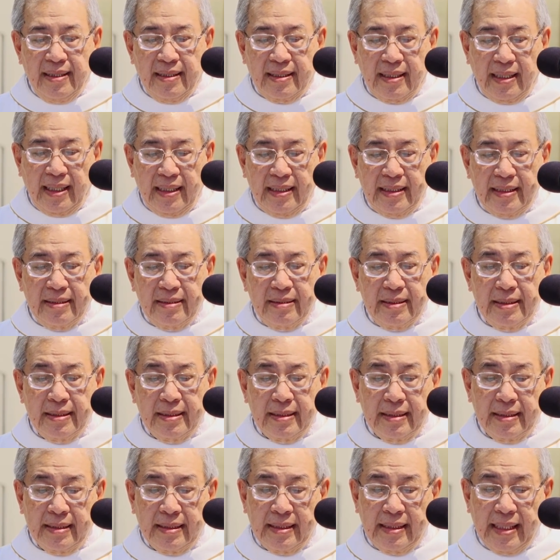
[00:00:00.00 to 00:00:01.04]
Tại
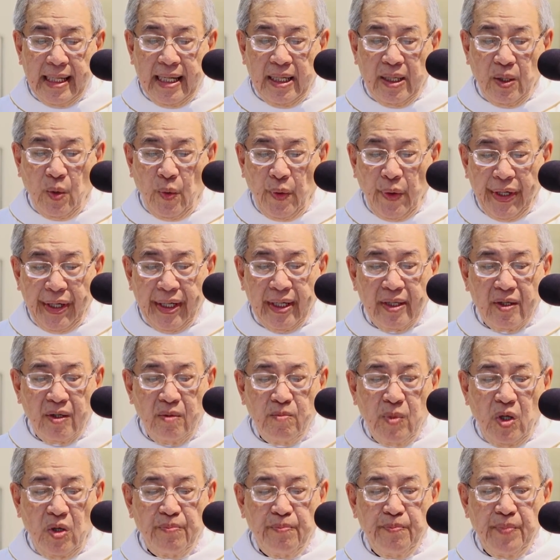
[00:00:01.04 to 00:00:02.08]
nhà nguyện của
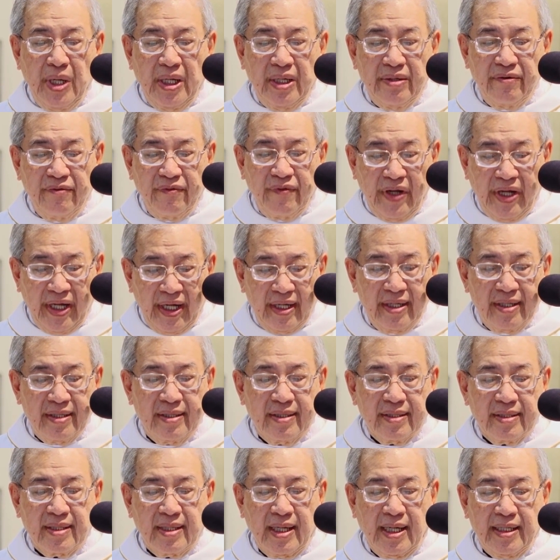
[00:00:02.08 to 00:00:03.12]
một bệnh viện
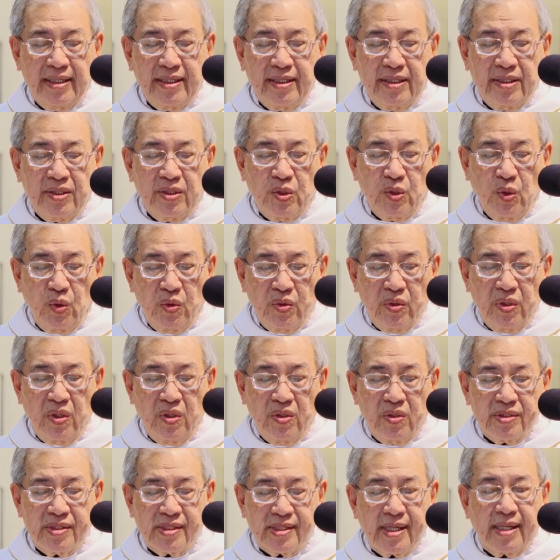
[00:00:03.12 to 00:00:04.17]
Tại thủ
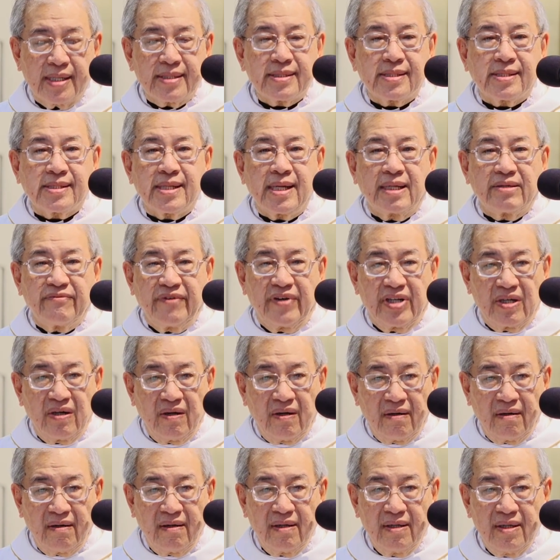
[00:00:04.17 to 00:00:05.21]
đô San
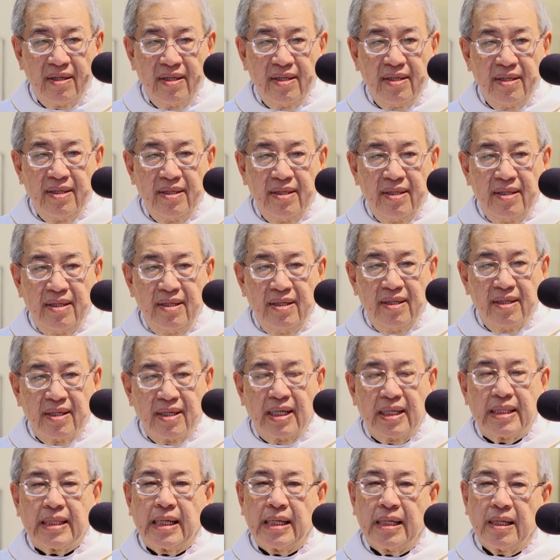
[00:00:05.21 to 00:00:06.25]
Salvador
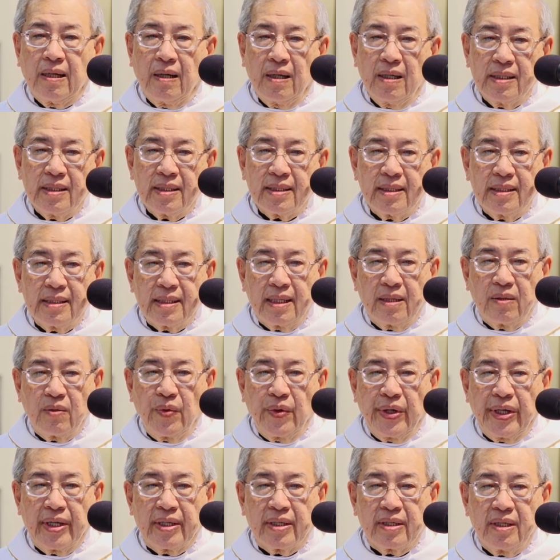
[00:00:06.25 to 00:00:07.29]
Người ta nói cái nhà
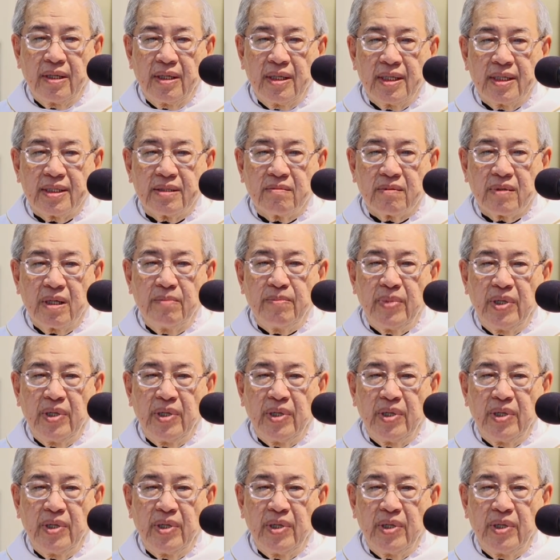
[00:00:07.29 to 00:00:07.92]
nguyện đó là trong cái